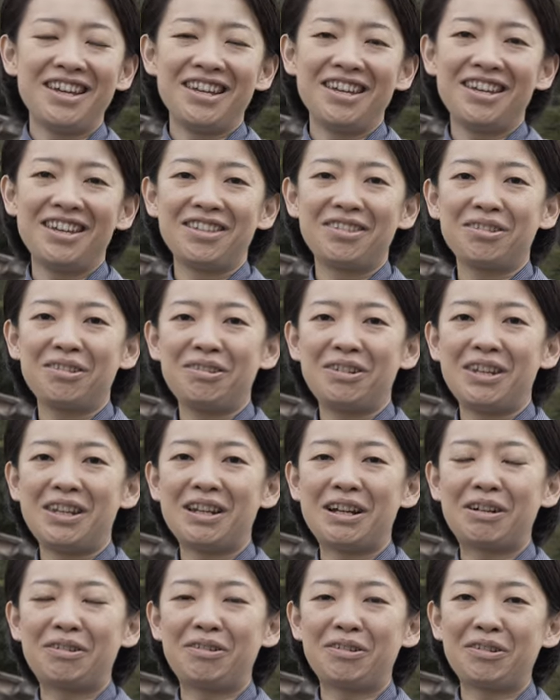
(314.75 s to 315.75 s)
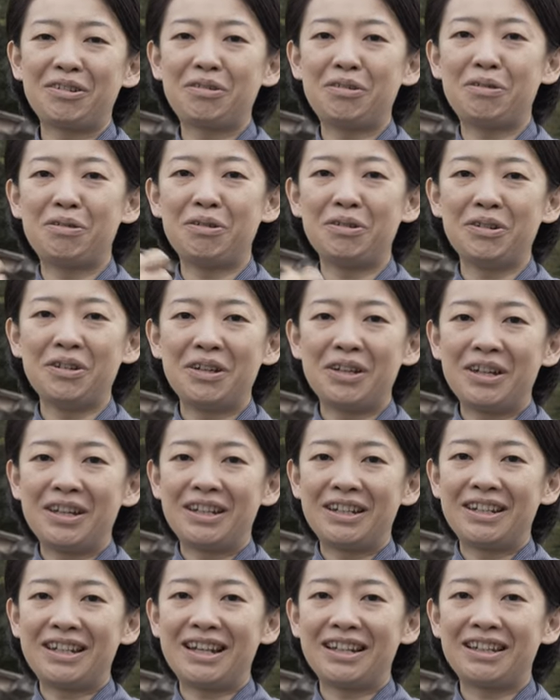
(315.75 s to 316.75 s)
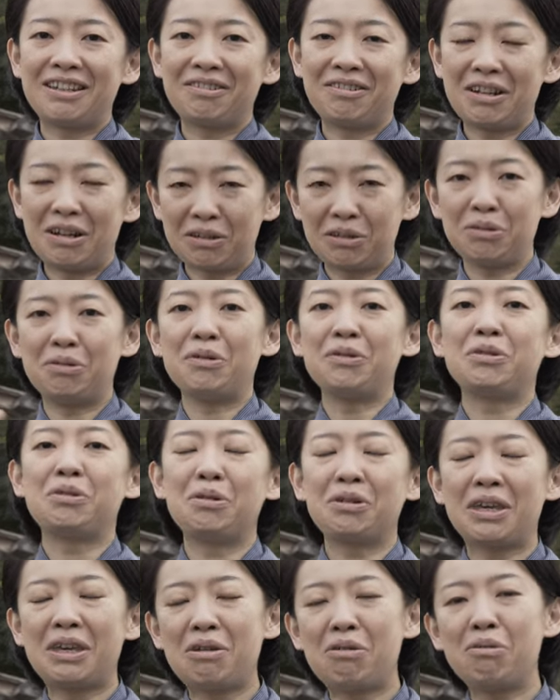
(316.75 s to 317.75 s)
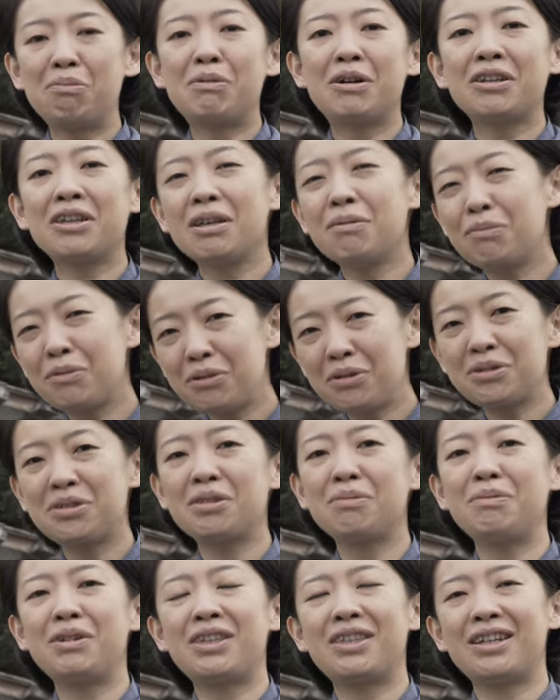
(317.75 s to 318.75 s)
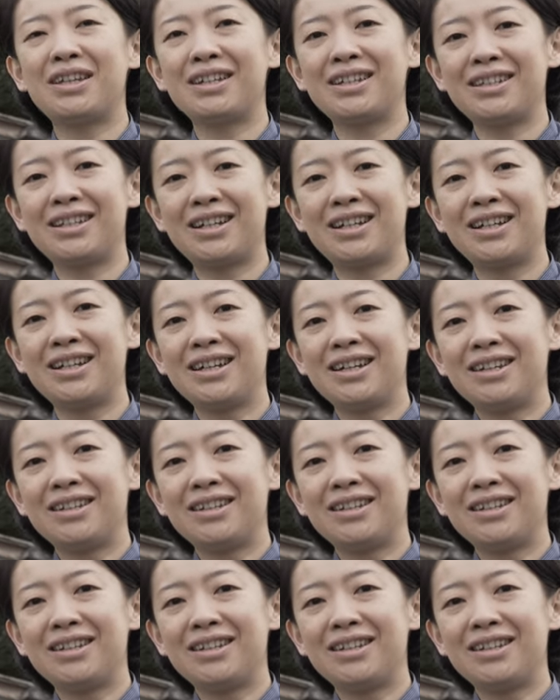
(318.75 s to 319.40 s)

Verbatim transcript: えー、そういうふうになんかこうなんだろうなそう時計を巻き戻すみたいな